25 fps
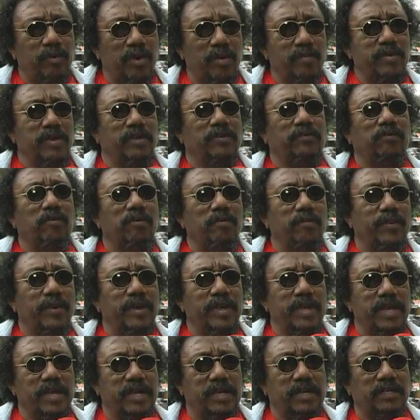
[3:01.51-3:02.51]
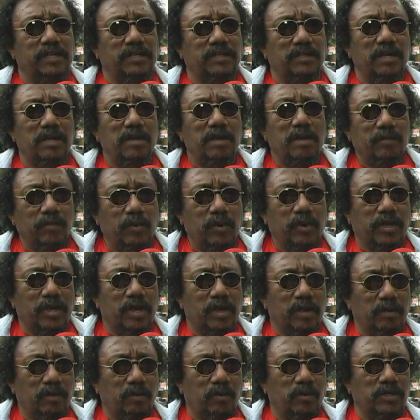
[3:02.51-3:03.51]
para as minhas companheiras,
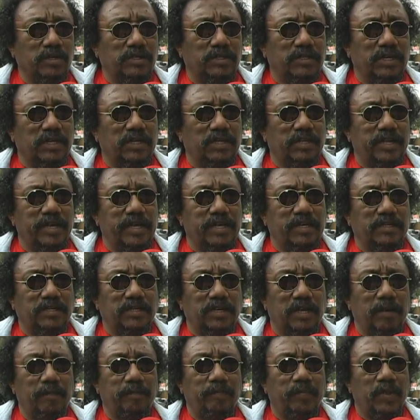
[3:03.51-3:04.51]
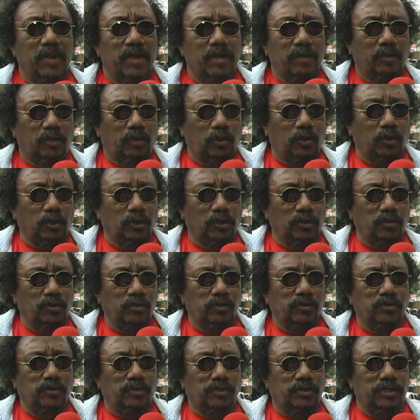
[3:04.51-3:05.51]
porque com certeza
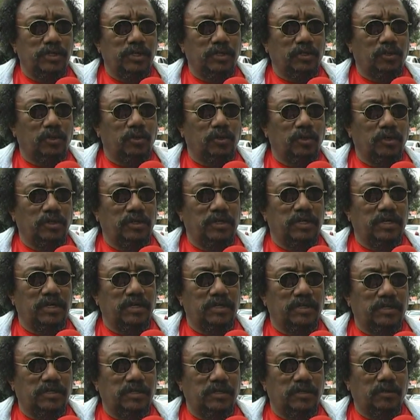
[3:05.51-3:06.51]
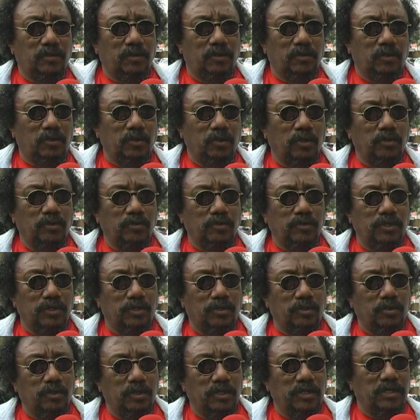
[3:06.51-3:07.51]
todos e todas, todos e
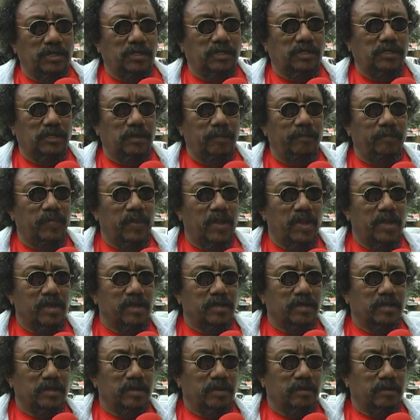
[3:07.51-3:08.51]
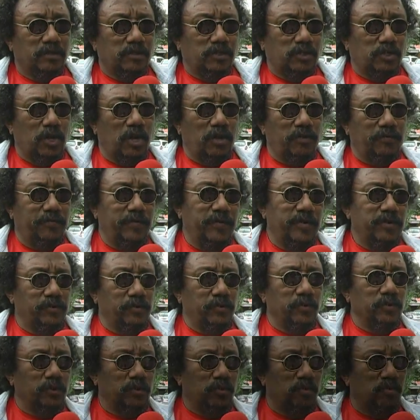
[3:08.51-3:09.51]
todas sofrem
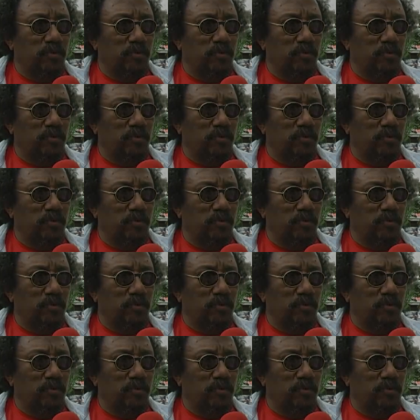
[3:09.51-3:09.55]
junto